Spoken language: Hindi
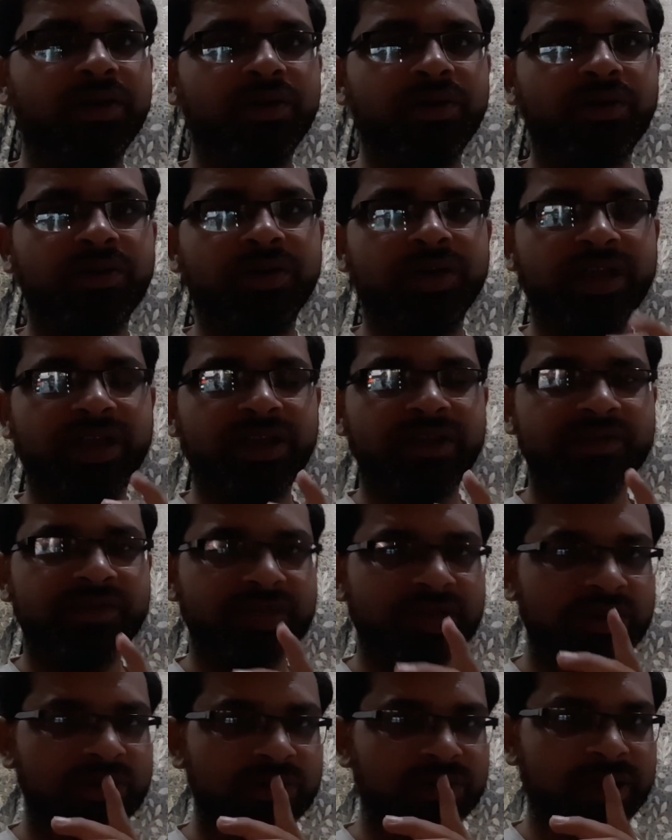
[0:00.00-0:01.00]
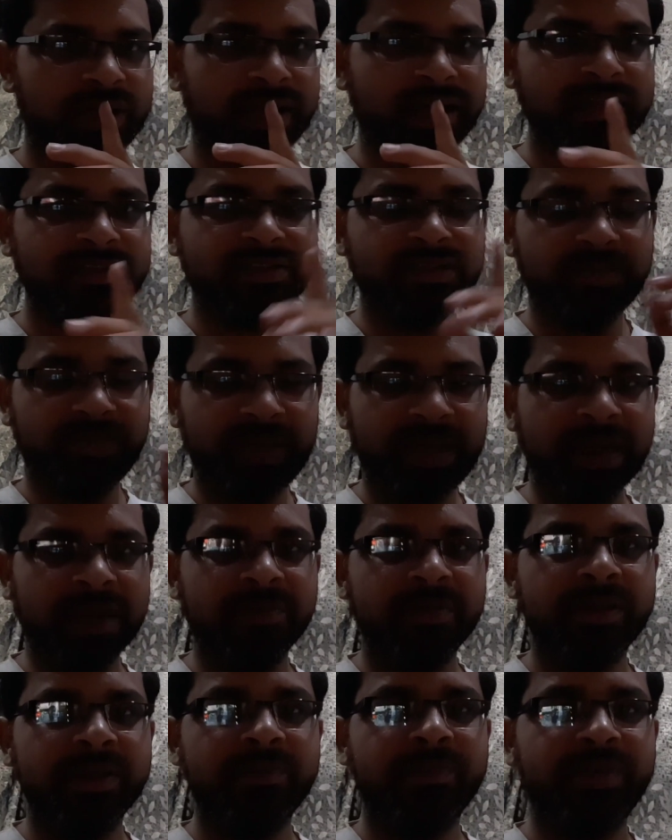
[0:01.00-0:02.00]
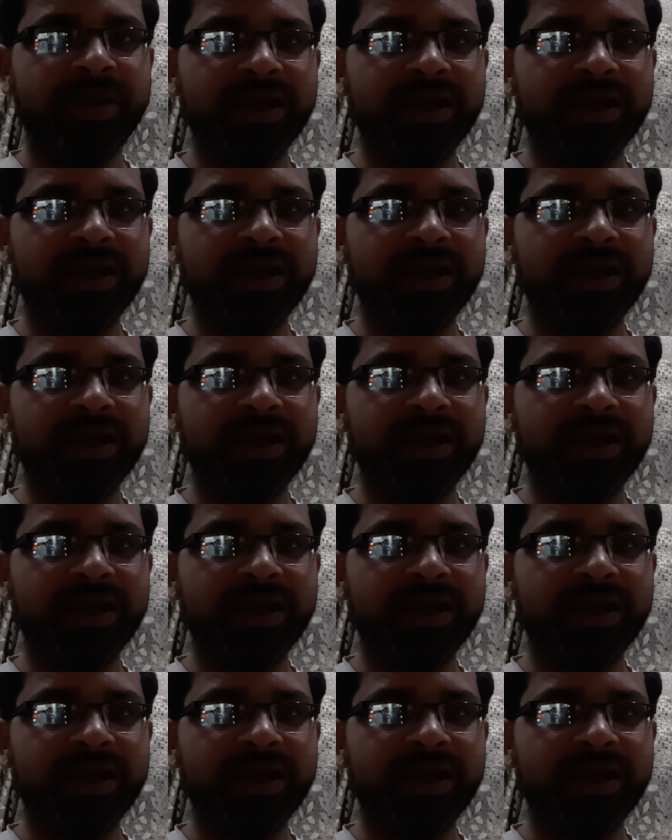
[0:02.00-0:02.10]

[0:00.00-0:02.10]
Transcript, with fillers: और एक हफ़्ता हो गया है इससे पहले भी